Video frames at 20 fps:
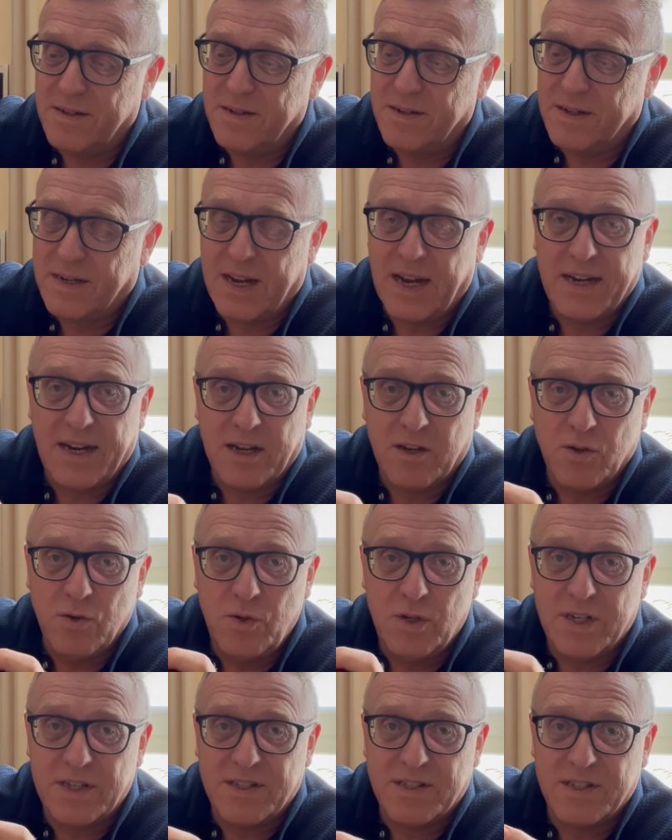äh, kein
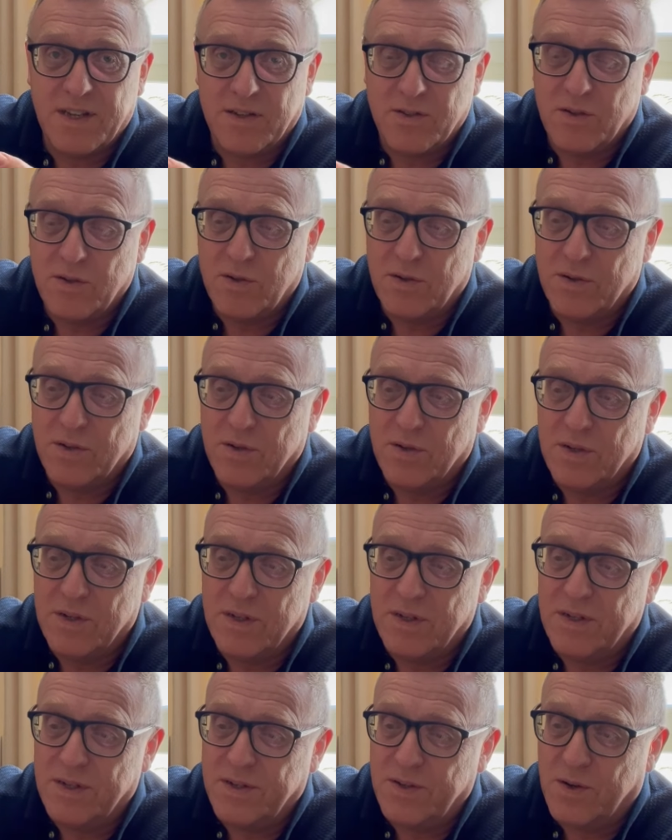Acryl, das ist also
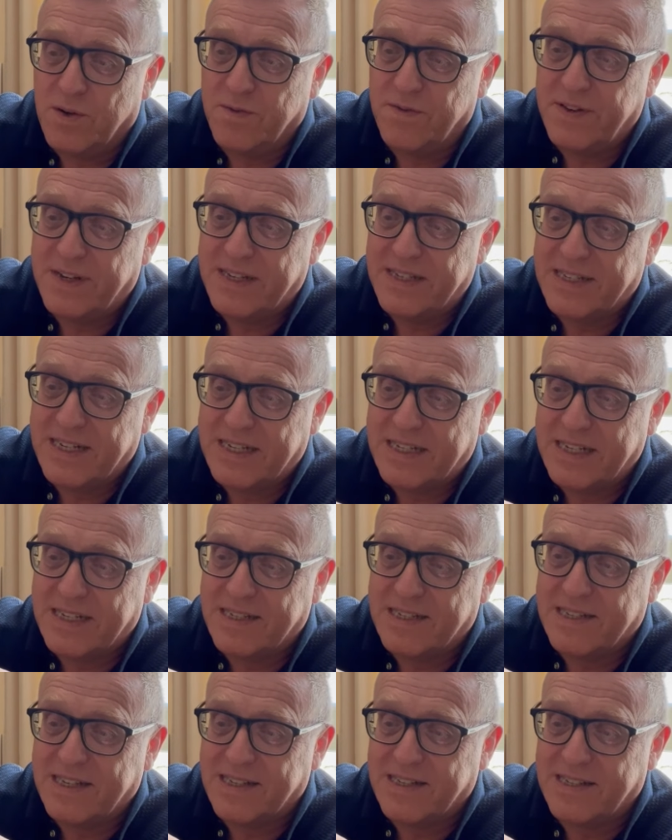äh, noch, wie gesagt,
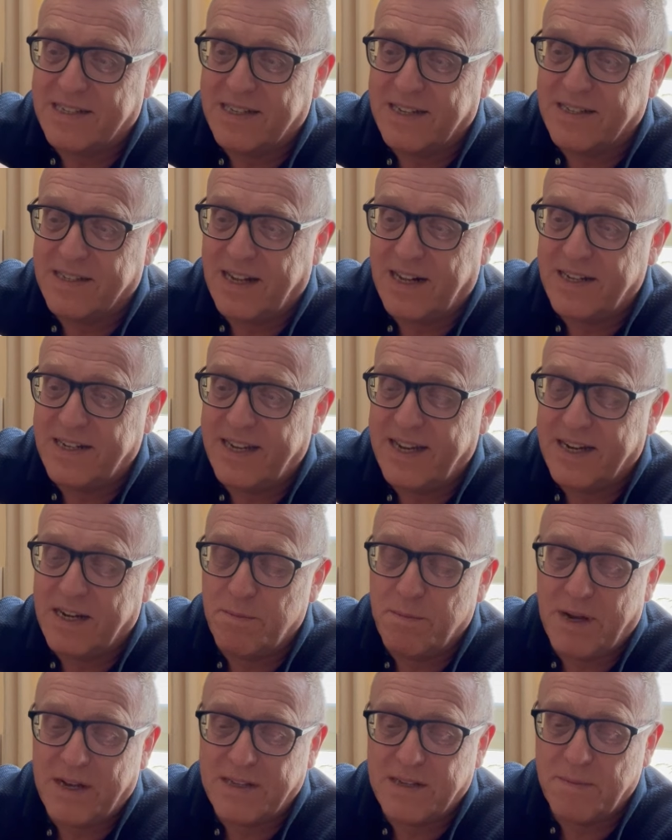das, das, das
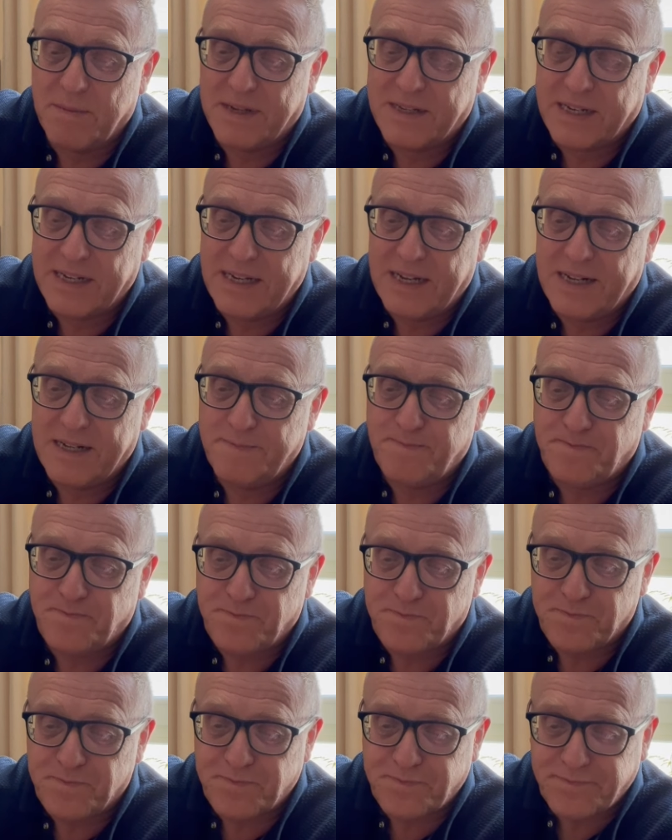althergebrachte Material,
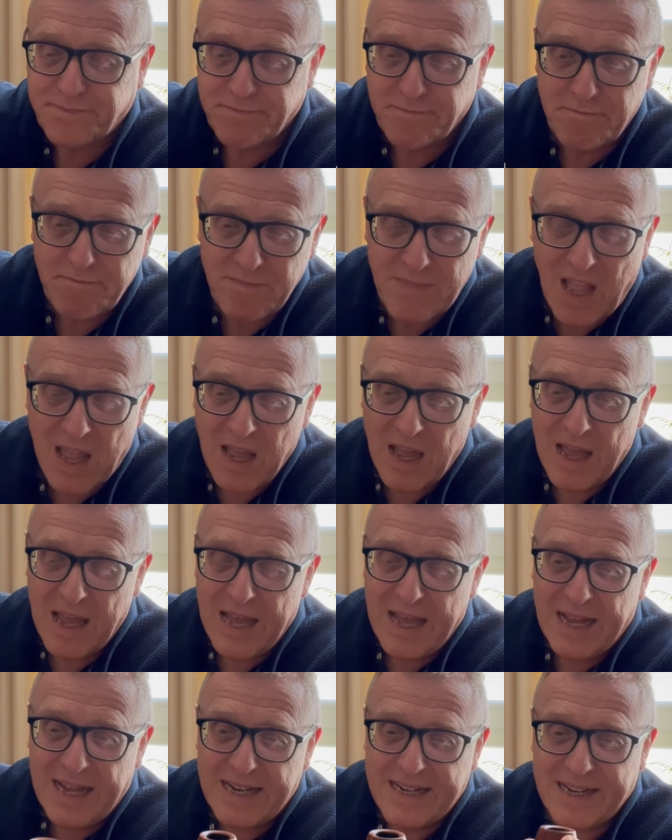
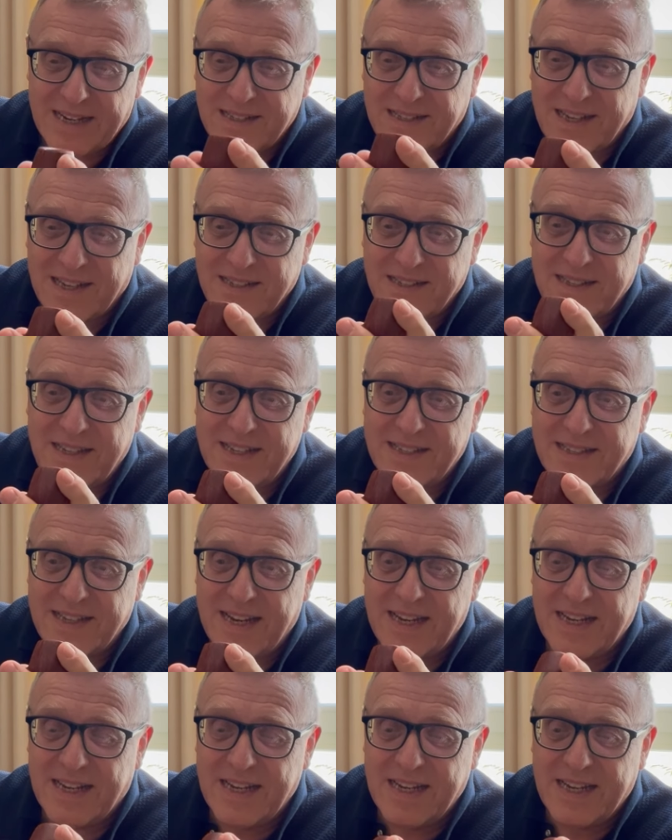dass das
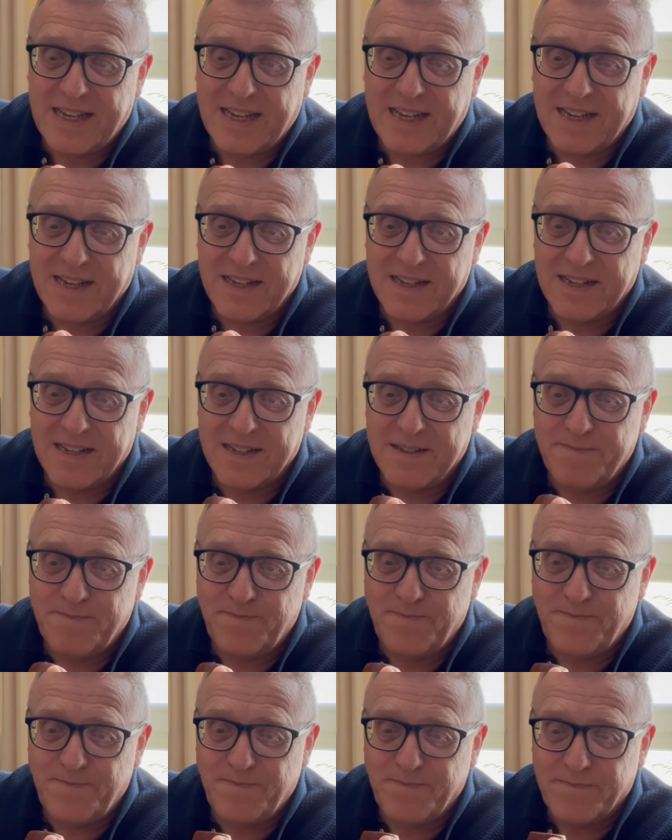letztendlich
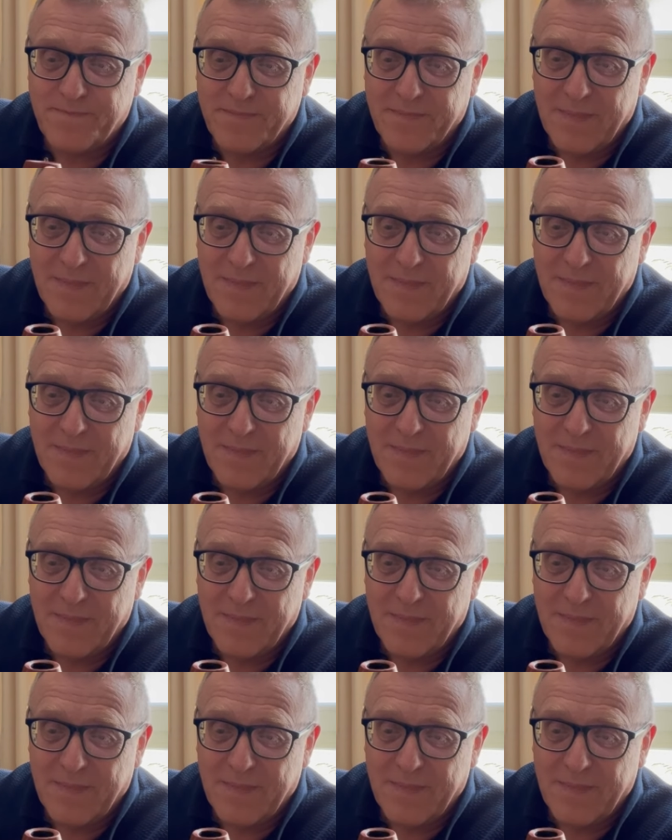ähm,